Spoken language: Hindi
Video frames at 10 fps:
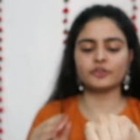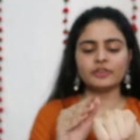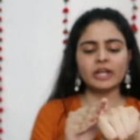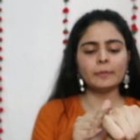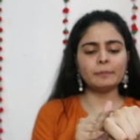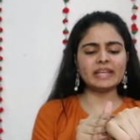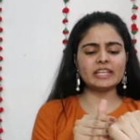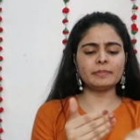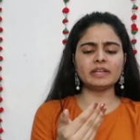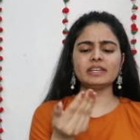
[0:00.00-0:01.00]
kind
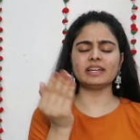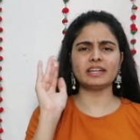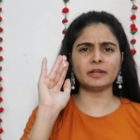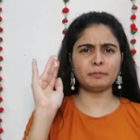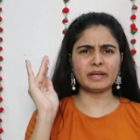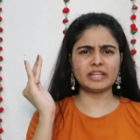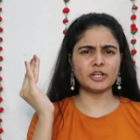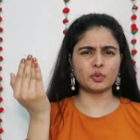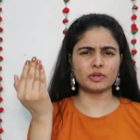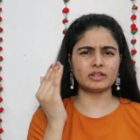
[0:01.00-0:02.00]
पिंकी पिंकी है लेकिन
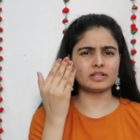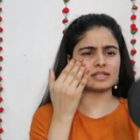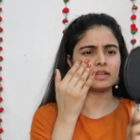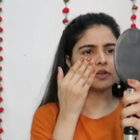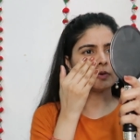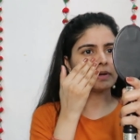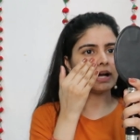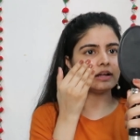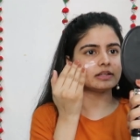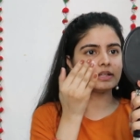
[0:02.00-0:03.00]
पिंकी टोन इतनी स्किन के
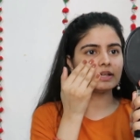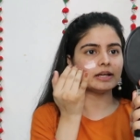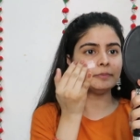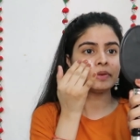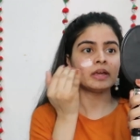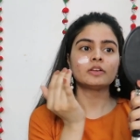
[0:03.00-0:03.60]
ऊपर आती नहीं है